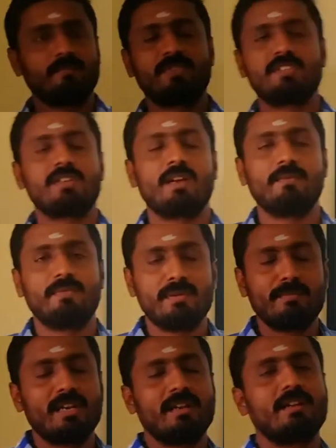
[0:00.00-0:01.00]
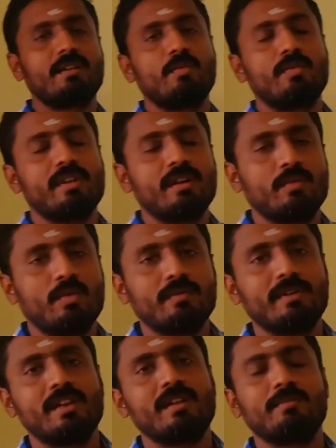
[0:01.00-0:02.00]
சரியா ஃபீமேலில் இருக்கக்கூடிய
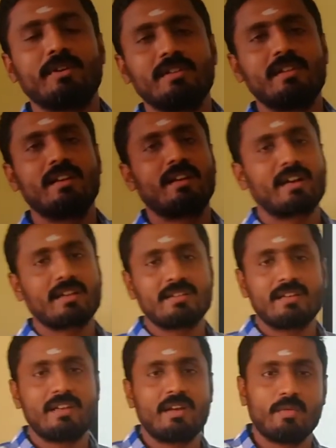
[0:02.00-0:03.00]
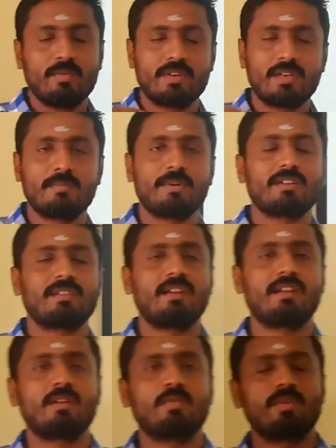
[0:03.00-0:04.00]
ஓவரி பகுதியில் நடக்குது இல்லையா ஓவரிக்கு பக்கத்தில்
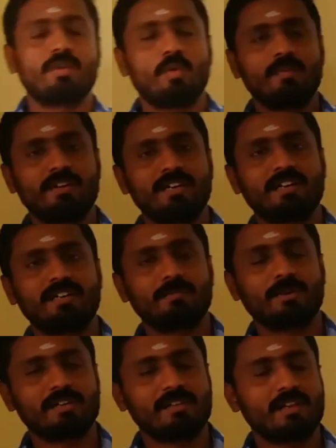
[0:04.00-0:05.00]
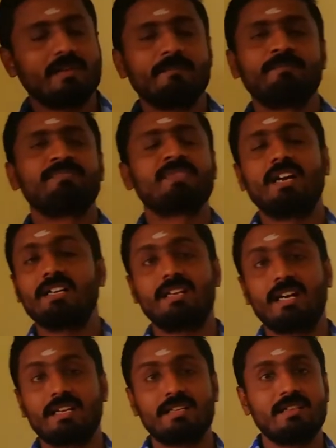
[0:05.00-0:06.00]
இருக்கக்கூடிய ஓவிடக்ட் பகுதியில் அது
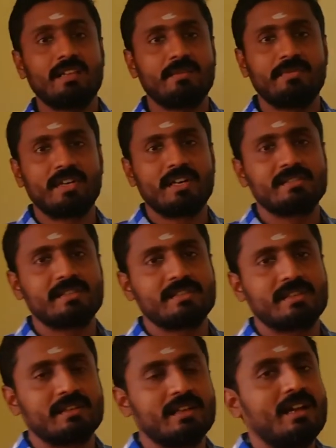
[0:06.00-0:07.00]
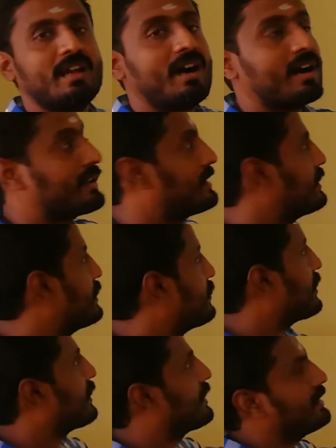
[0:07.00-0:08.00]
நடக்குது அந்த ஃபெர்டிலைசேஷன் ஆனால் இங்கே
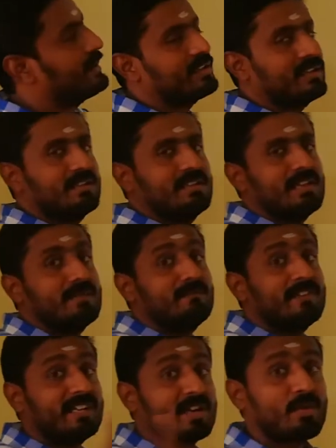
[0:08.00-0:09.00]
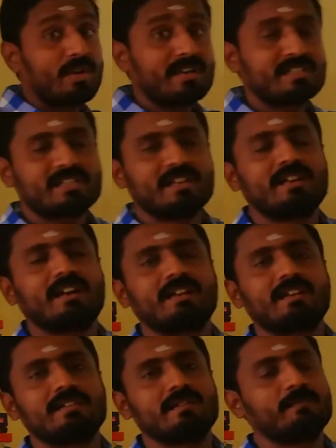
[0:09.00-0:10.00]
பாருங்கள் இது இன்விட்ரோ கண்டிஷனில்
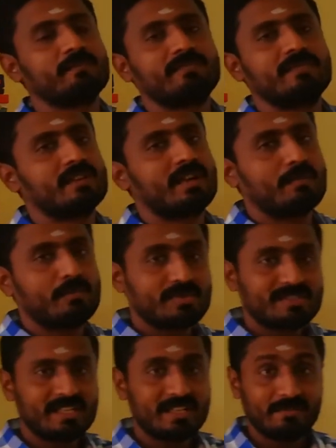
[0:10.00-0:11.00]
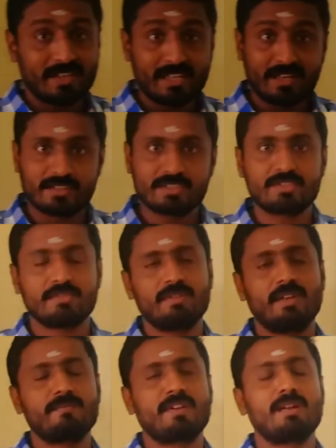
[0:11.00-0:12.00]
நடக்குது நம்ம ஒரு செல்லை வெளியே எடுத்துட்டோம்
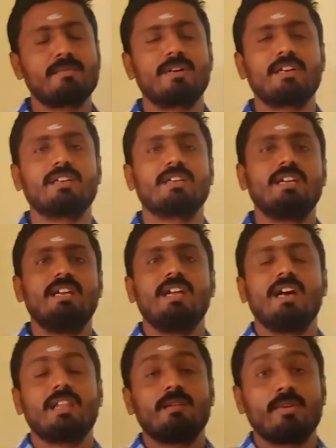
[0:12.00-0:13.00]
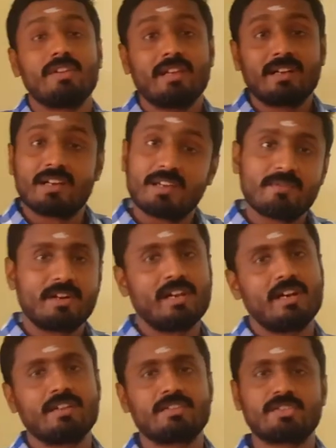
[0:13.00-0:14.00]
என்விரான்மெண்ட்டு அதே போல் எக்கையும்
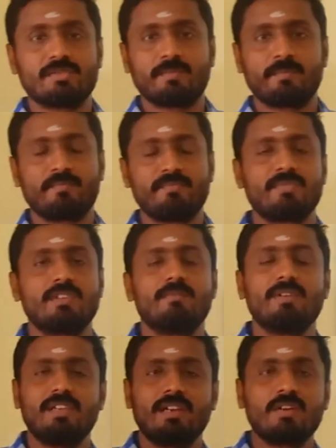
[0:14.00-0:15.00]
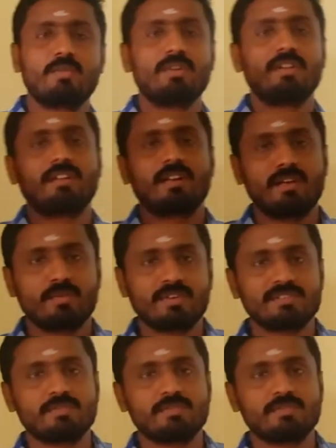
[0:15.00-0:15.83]
வெளியில் எடுத்துட்டோம் இப்போ எக்குள்ளே இருக்கிற நியூக்ளியஸை